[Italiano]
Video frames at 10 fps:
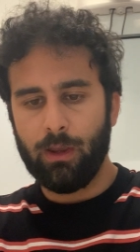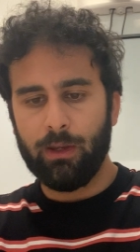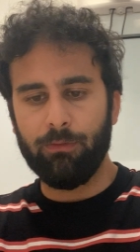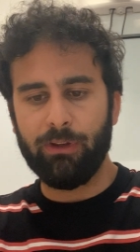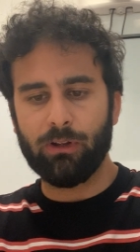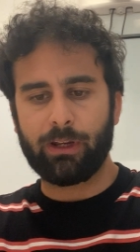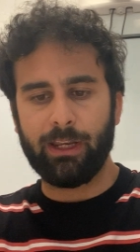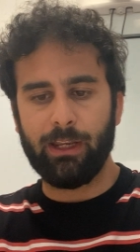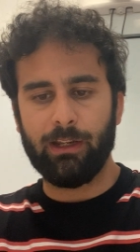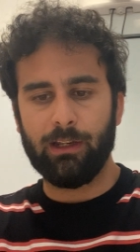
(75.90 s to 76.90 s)
Il vino
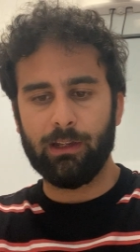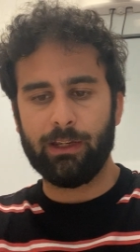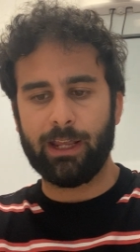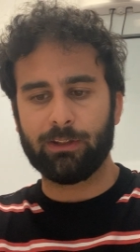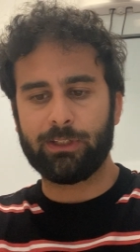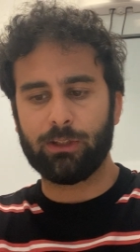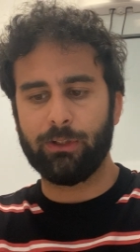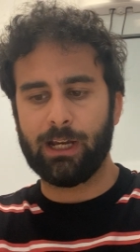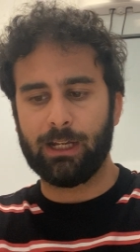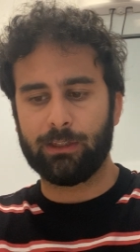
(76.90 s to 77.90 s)
che gli era stato
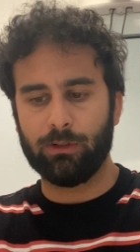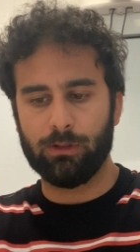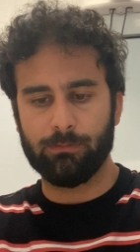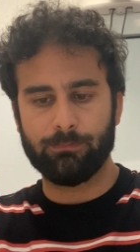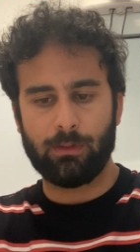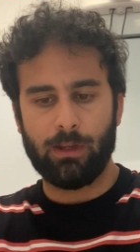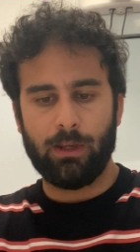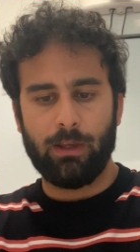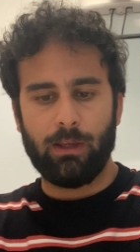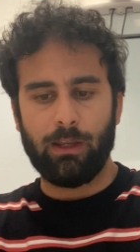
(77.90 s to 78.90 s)
dato,
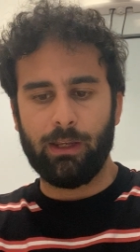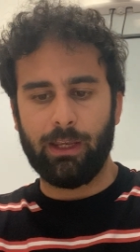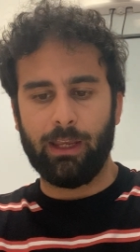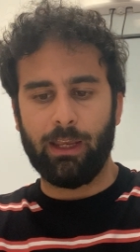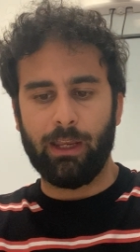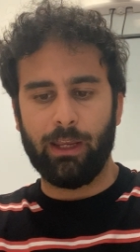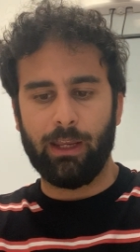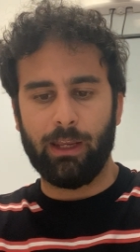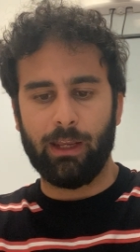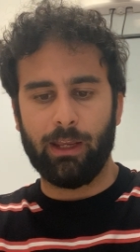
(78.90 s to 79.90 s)

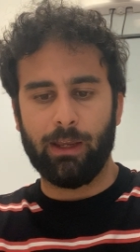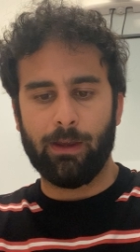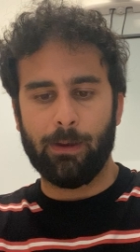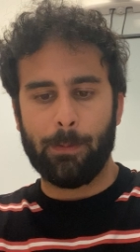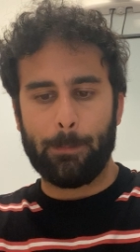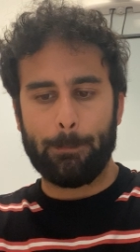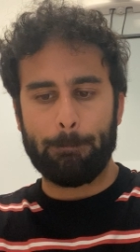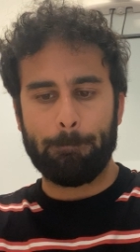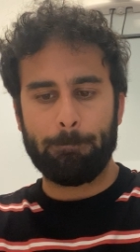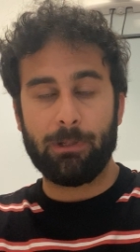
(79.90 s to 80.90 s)
eh,
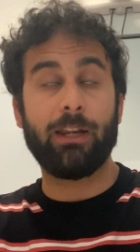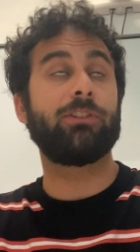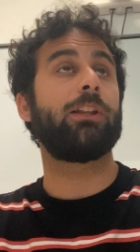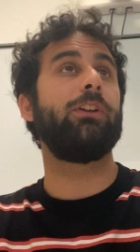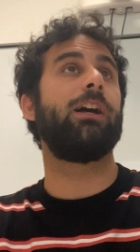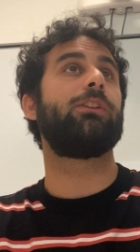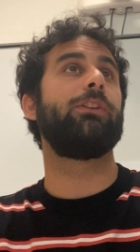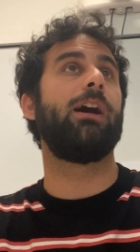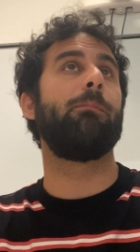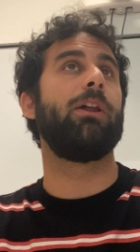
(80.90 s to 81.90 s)
gli era stato dato
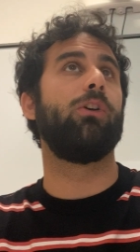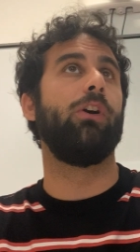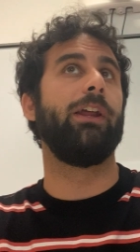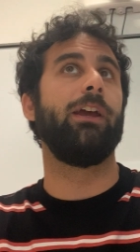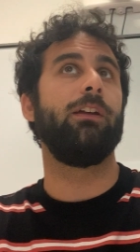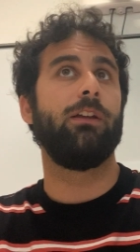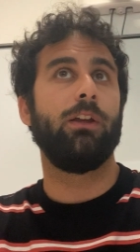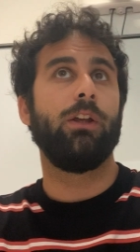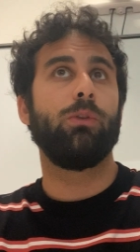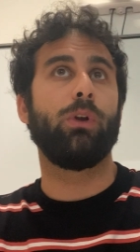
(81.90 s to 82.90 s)
da Marone
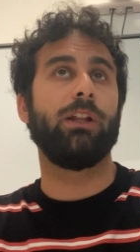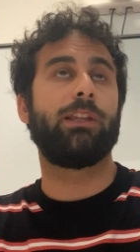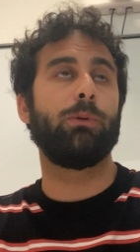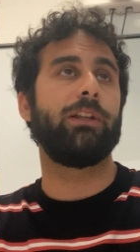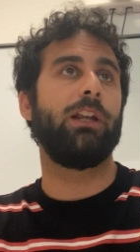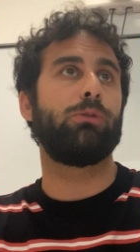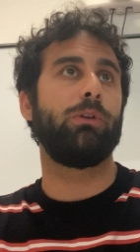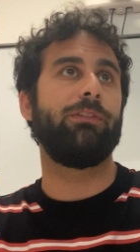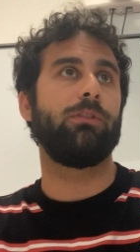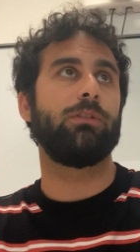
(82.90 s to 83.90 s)
durante una delle
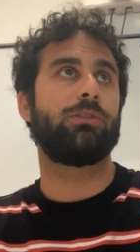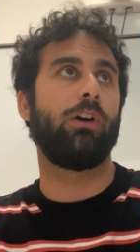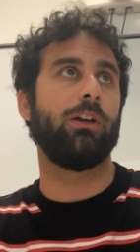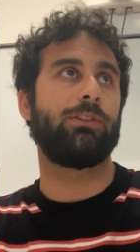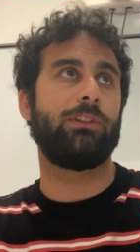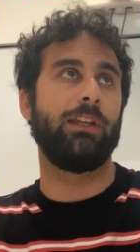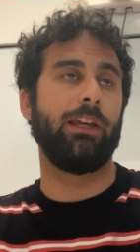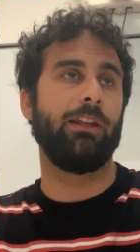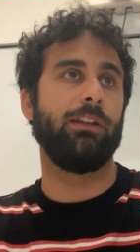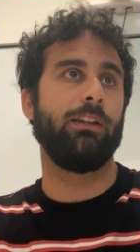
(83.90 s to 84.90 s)
sue
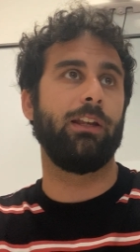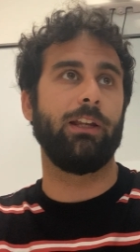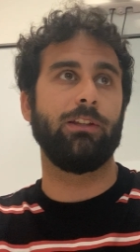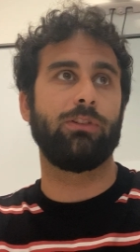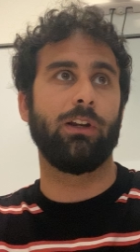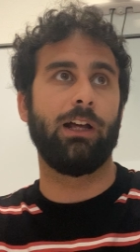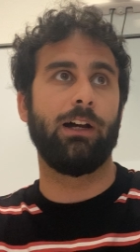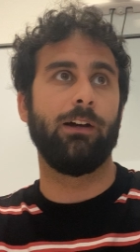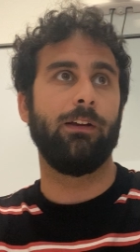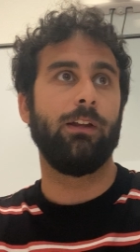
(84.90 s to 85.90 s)
soste
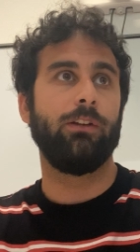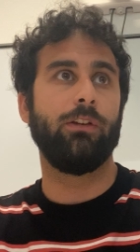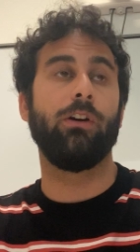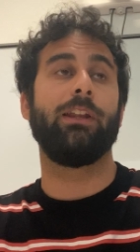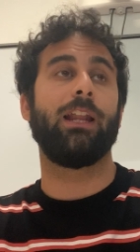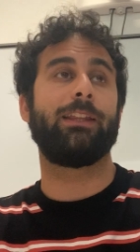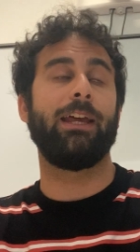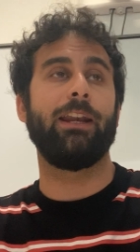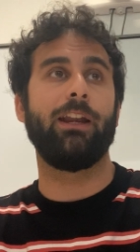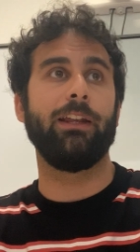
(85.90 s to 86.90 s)
nell'isola, no, nella
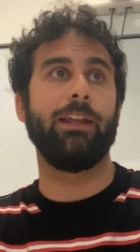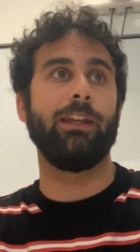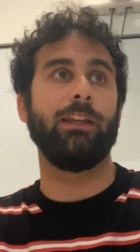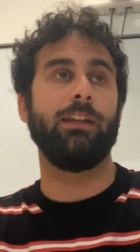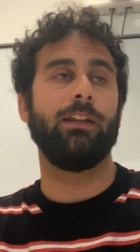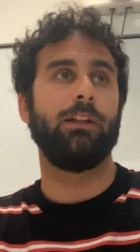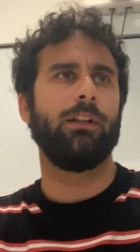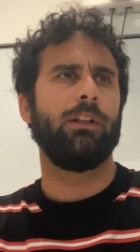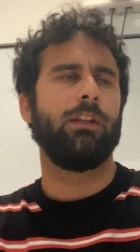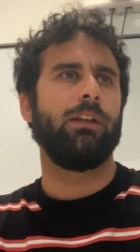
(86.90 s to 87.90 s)
terra dei
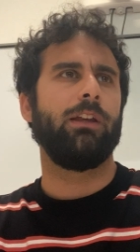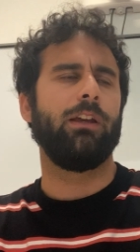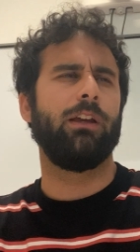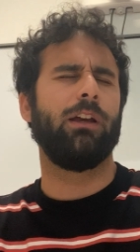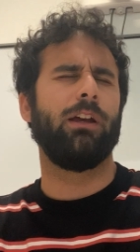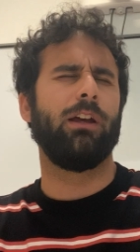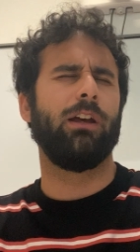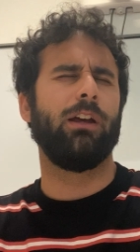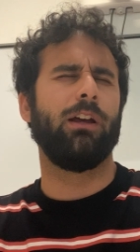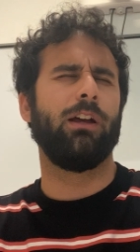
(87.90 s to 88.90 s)

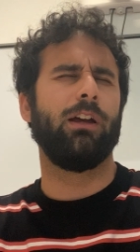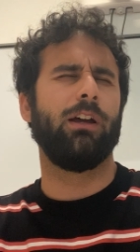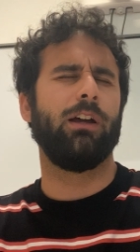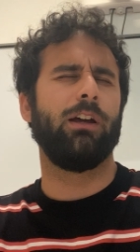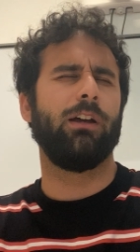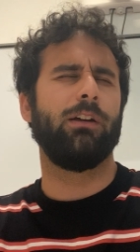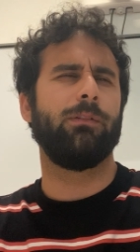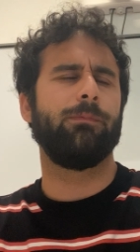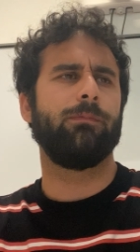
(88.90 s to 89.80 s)
eh,